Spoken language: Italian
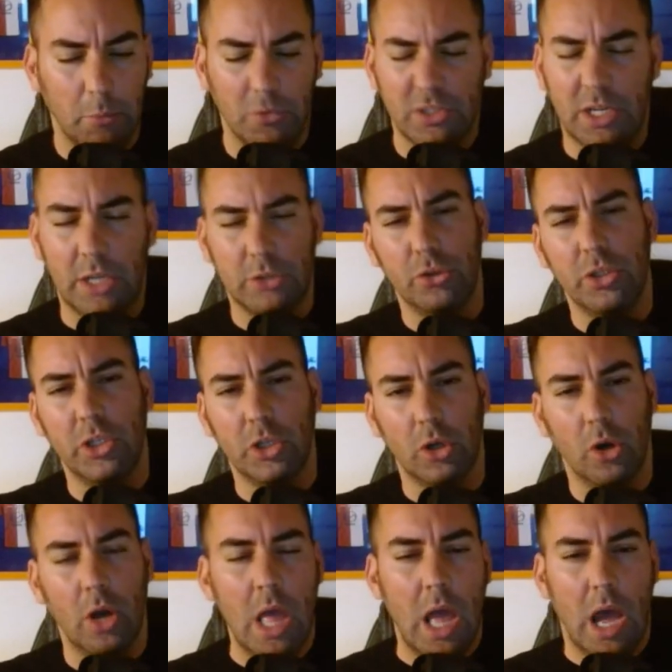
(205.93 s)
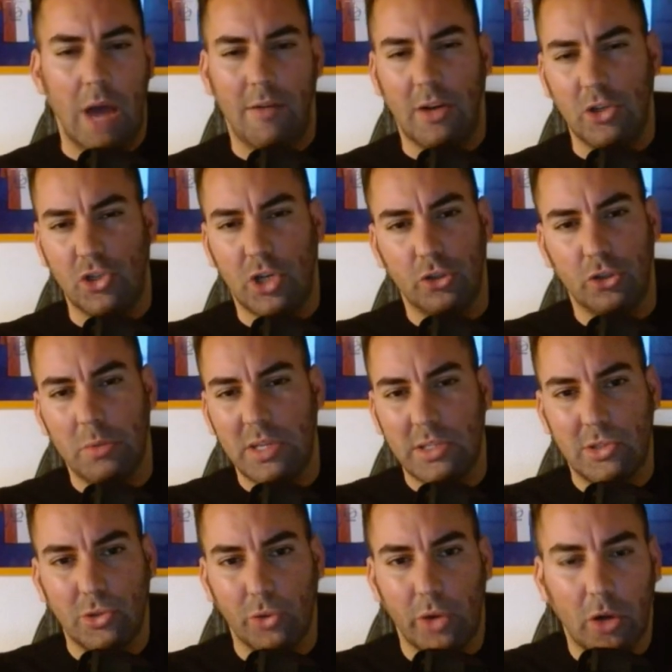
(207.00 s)
Tra l'altro Nico aveva giocato
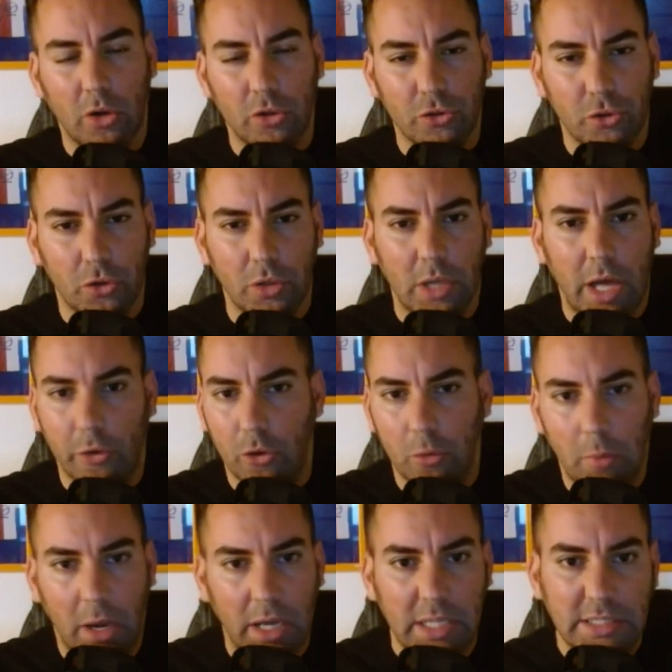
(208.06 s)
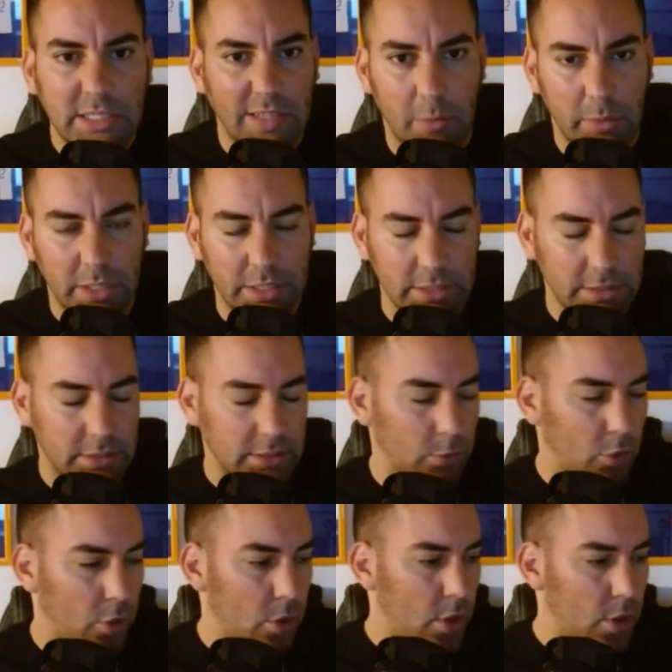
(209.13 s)
mezz'ora contro la Roma, stava benissimo